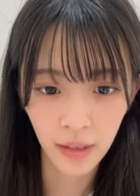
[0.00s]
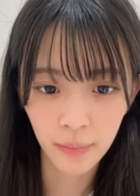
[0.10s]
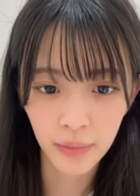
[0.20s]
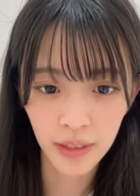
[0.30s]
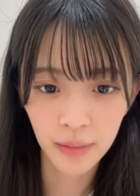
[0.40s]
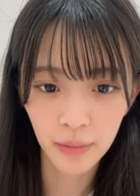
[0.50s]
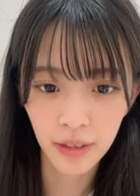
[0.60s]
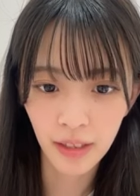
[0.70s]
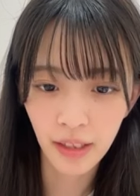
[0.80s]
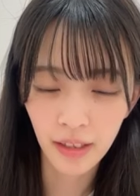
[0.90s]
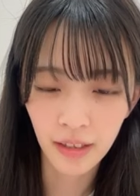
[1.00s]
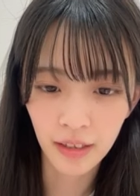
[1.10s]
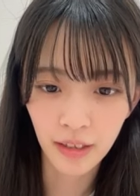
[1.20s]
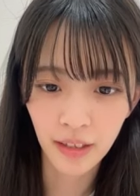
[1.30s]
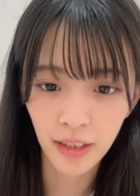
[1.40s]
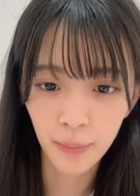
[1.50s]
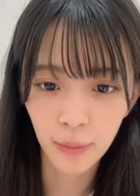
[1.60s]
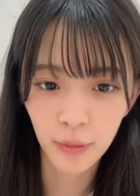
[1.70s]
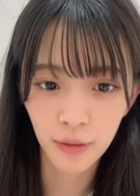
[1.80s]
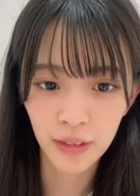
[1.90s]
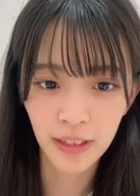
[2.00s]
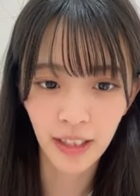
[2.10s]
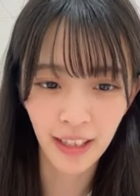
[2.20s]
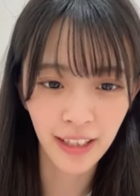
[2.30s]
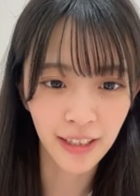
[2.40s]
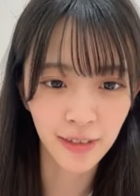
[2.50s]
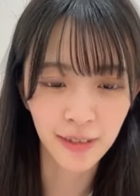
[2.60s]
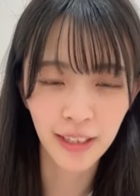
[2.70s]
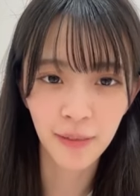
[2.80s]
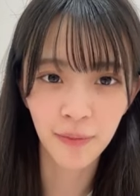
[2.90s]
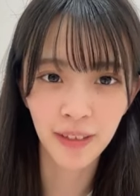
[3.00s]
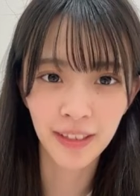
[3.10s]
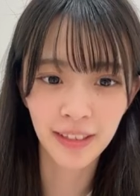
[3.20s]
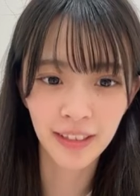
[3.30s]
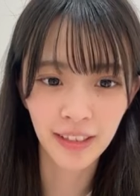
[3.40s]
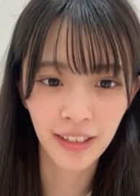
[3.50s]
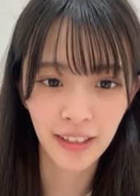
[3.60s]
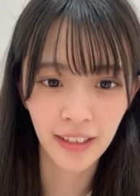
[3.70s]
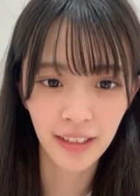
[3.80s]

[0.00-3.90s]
日キャンマチも当たらなかったリーンメモリ応援してありがとうございます